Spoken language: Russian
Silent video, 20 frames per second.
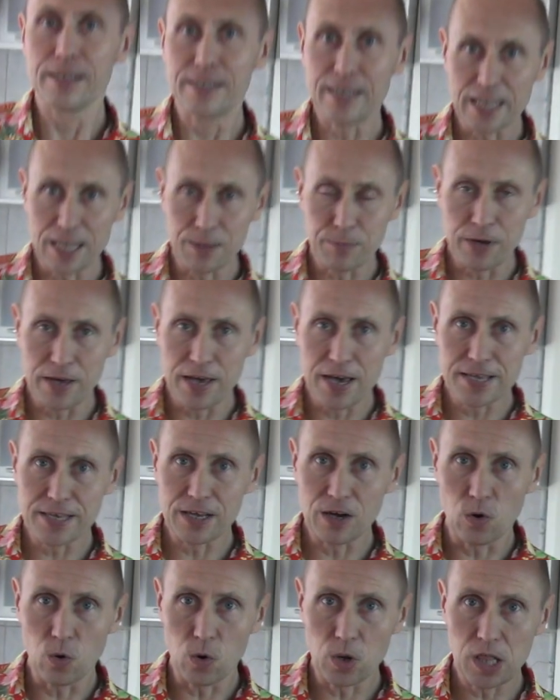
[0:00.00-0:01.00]
Кстати, бы,
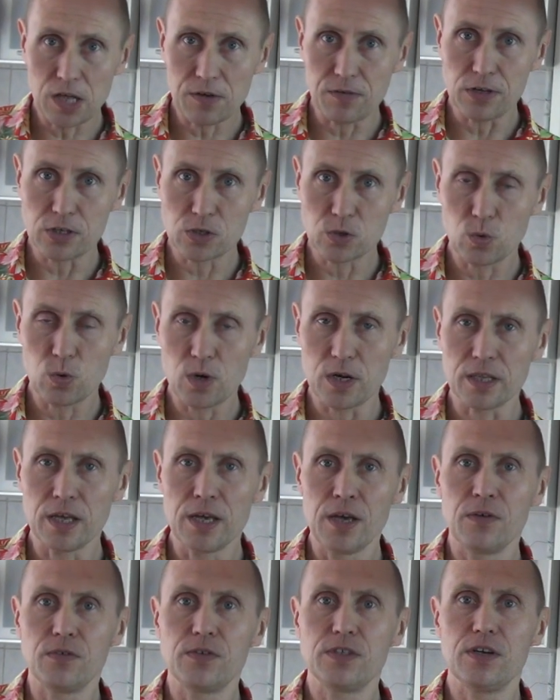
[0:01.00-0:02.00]
эти головы стоят
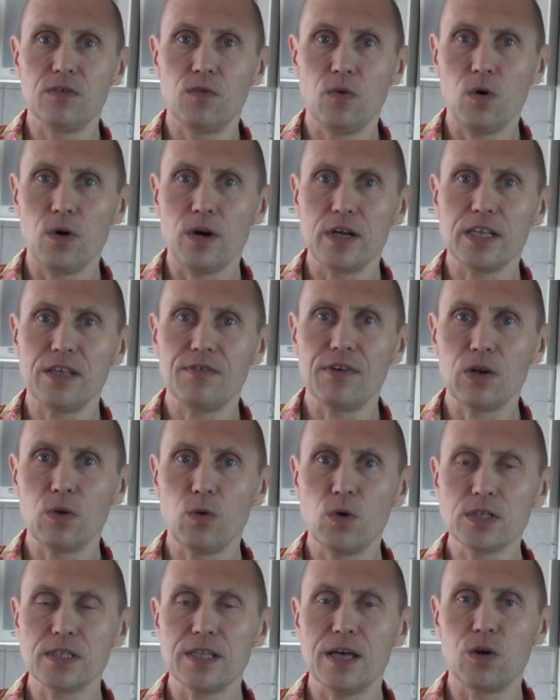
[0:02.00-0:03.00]
всего
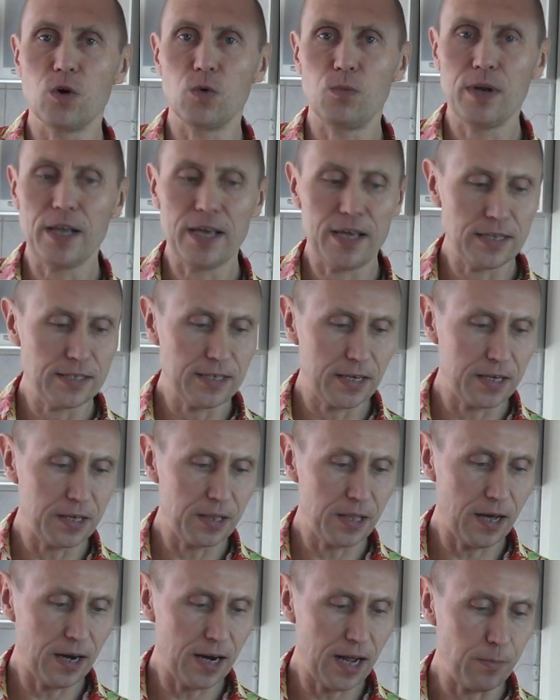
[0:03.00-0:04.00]
90 рублей за
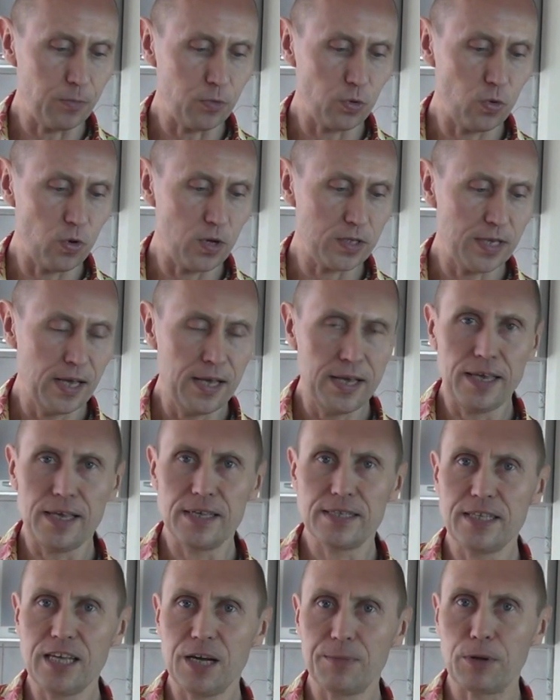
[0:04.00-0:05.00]
килограмм. То есть
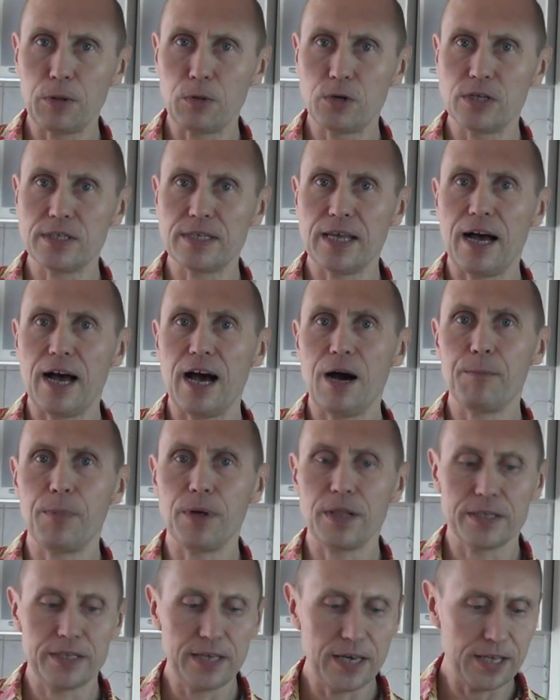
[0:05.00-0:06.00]
из них получится
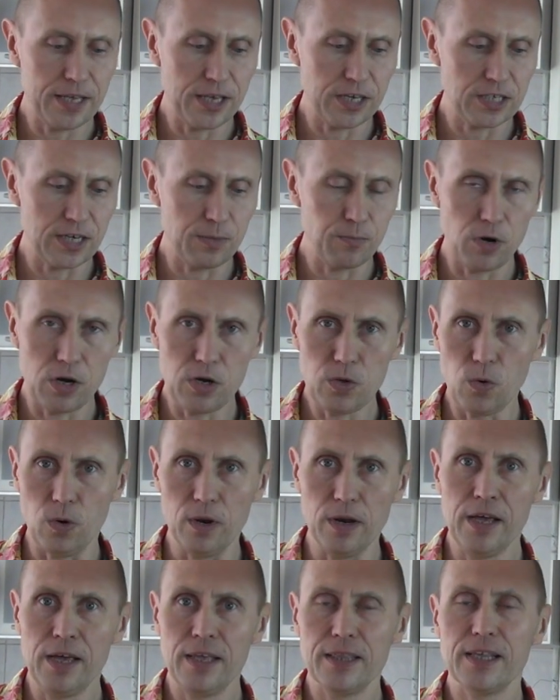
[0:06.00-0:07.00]
обалденнейший
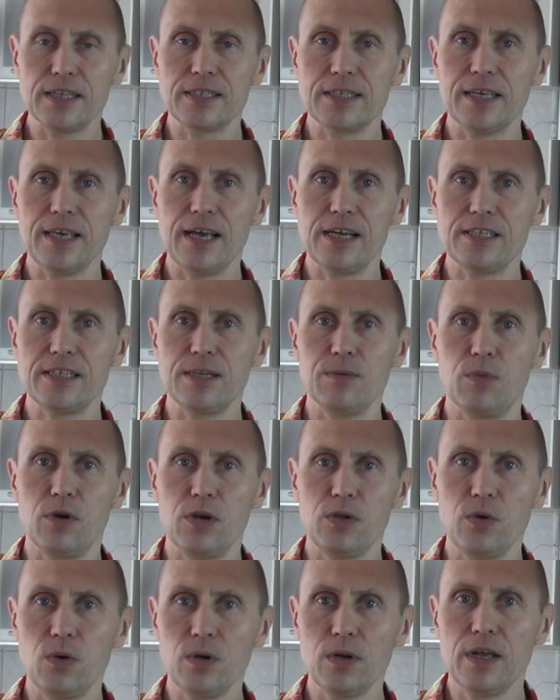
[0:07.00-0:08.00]
бульон. Настоящий
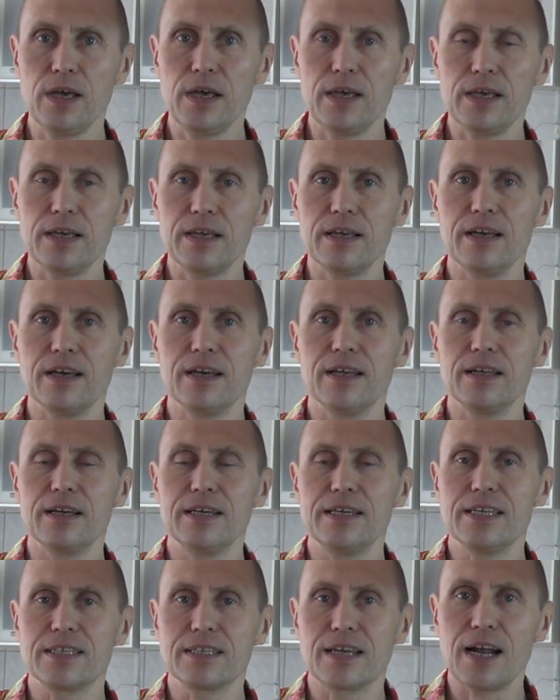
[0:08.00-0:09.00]
бульон э,
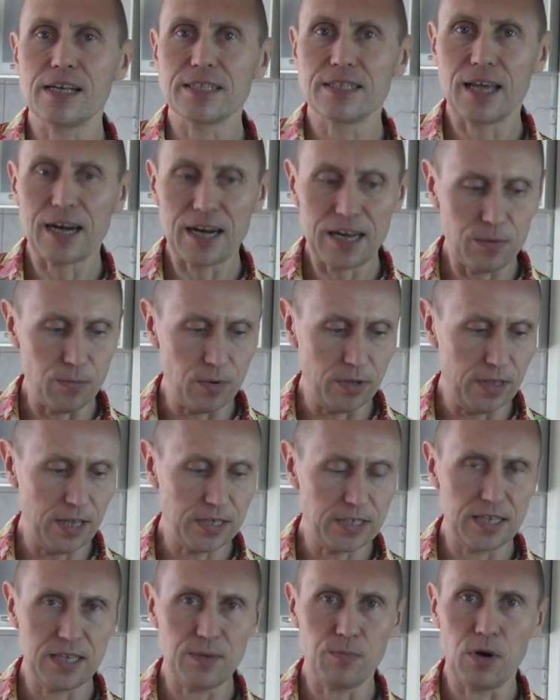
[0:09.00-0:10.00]
из красной рыбы,
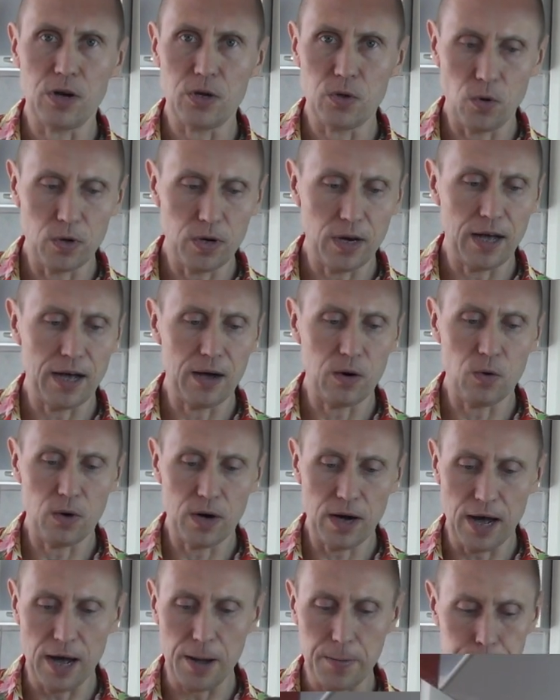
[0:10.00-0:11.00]
даже не бульон, а
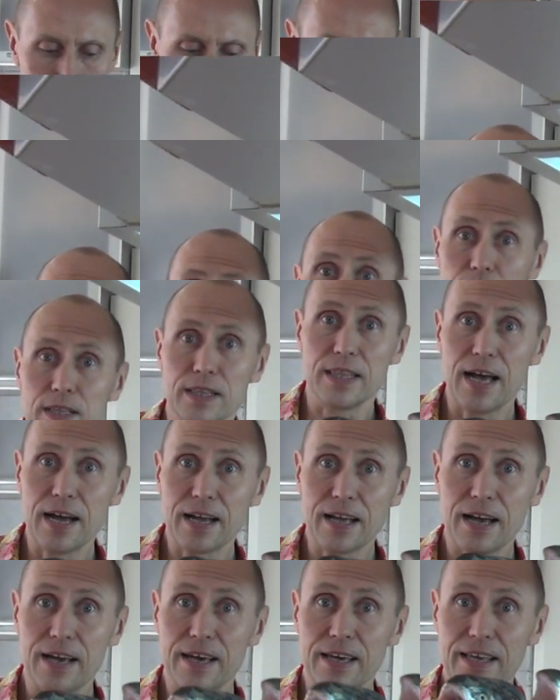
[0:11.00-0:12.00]
уха. Но
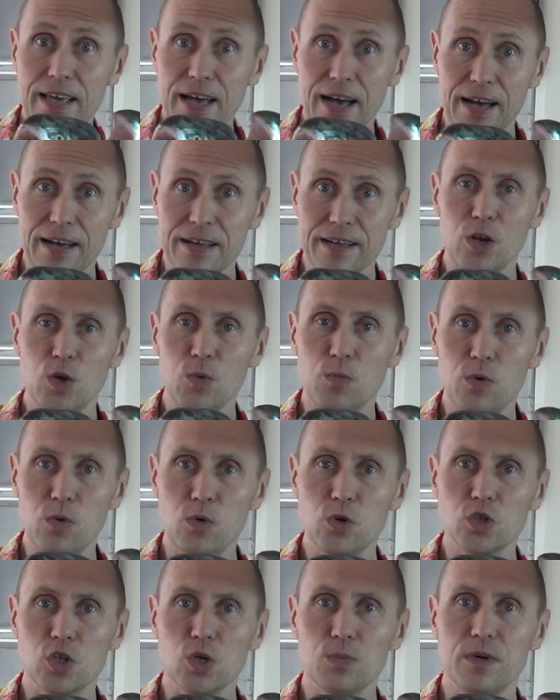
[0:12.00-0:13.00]
так как я
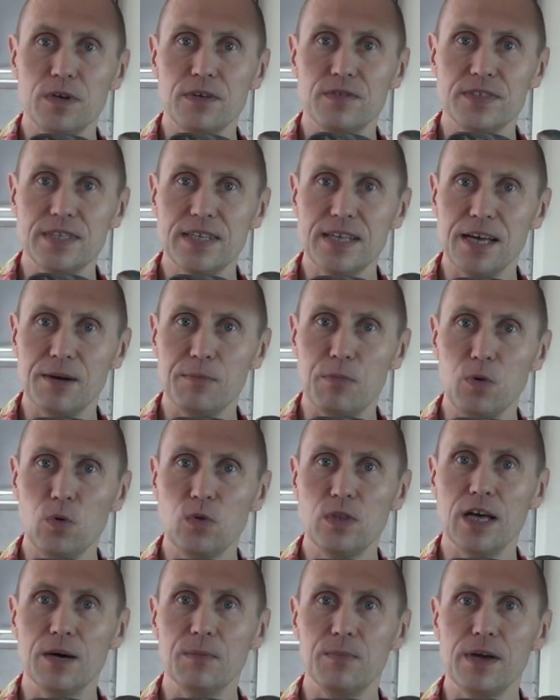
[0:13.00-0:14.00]
люблю, чтобы все
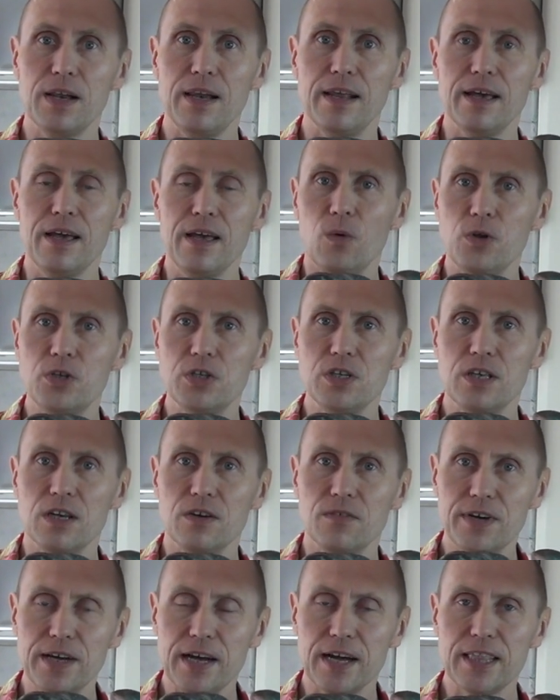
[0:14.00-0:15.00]
блюда были очень
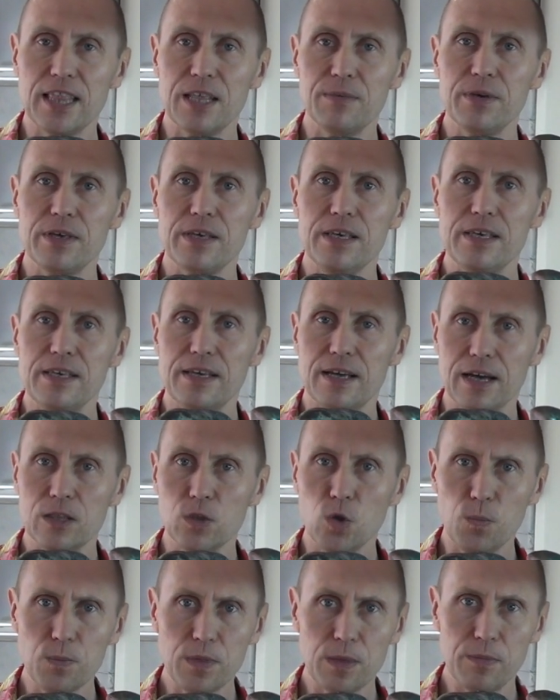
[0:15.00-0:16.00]
выгодными и
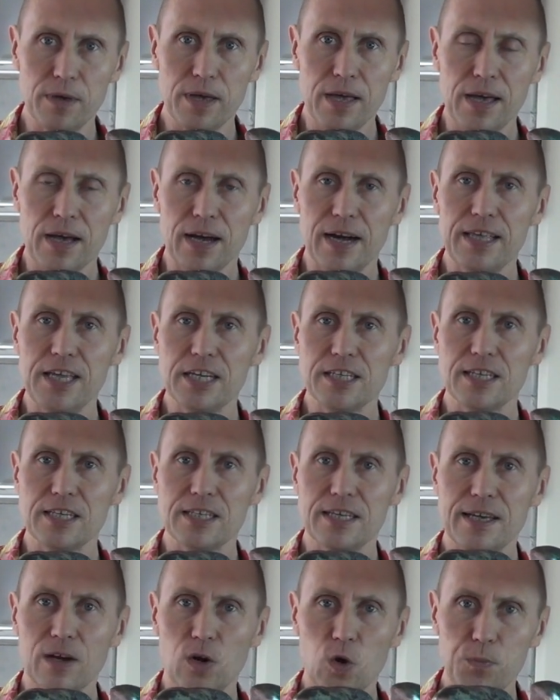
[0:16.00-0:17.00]
экономными, конечно
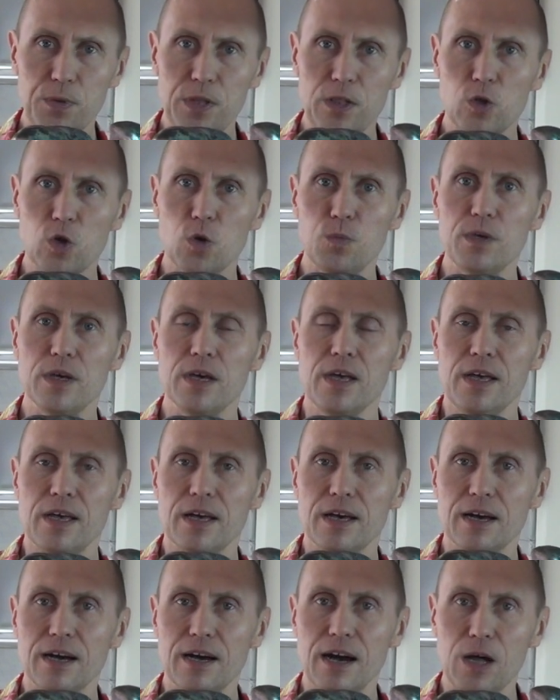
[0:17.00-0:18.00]
же, я купил кроме
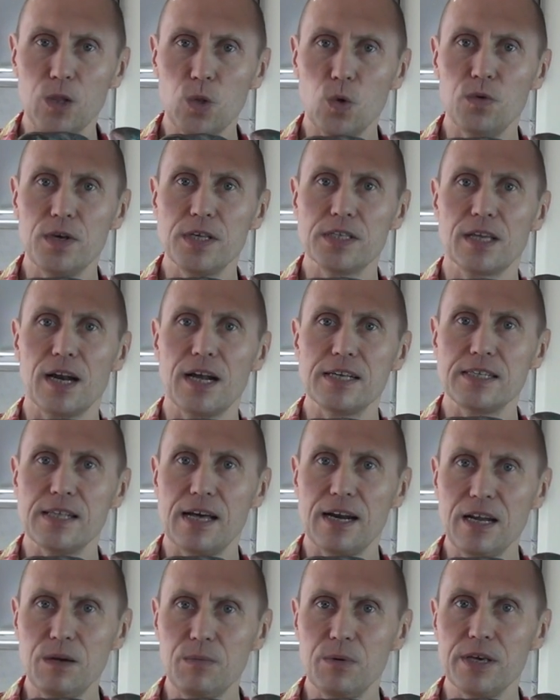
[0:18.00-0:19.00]
э, голов из
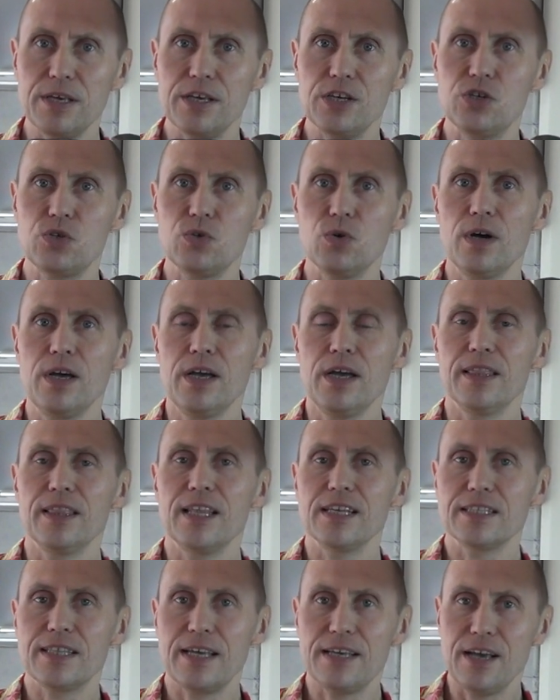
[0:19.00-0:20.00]
красной рыбы еще
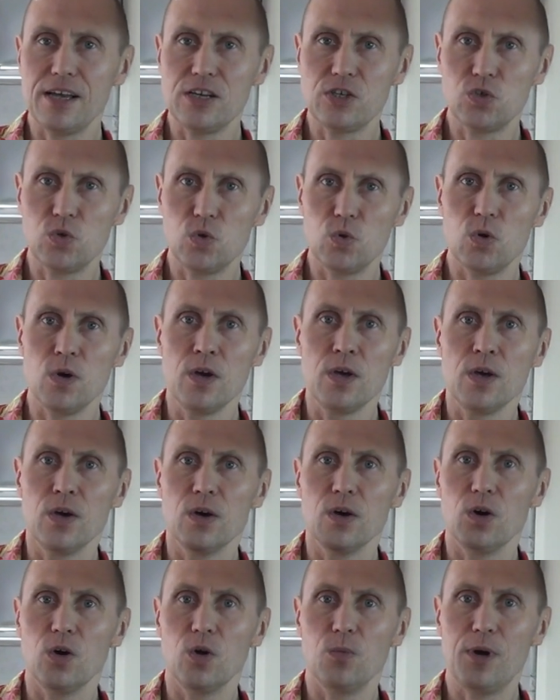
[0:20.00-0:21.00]
настоящую
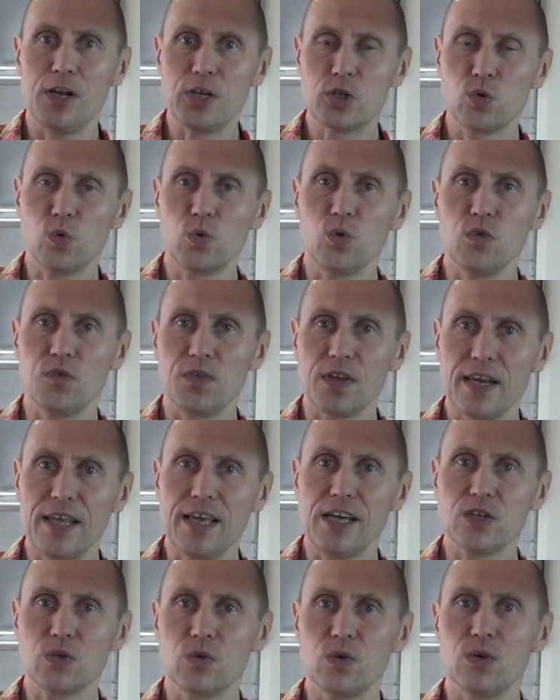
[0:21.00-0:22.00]
э, большую
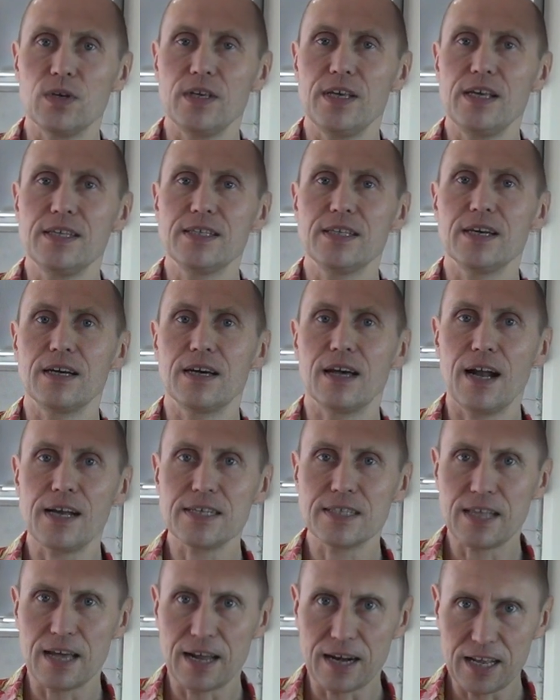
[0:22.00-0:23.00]
филешку из
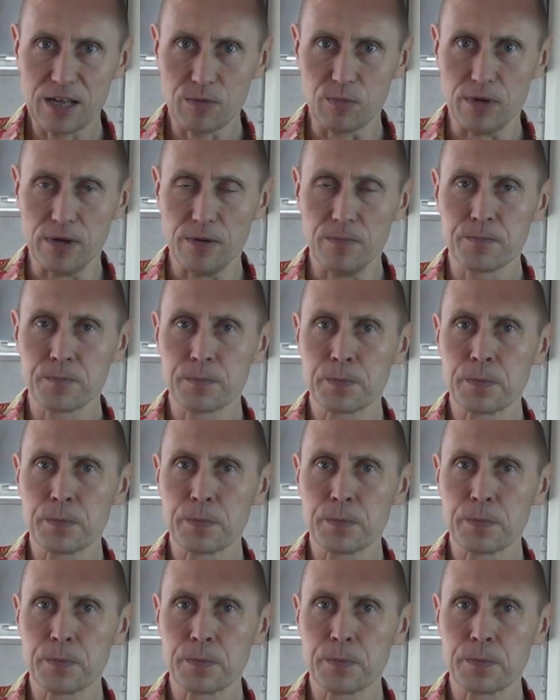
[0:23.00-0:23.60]
красной рыбы.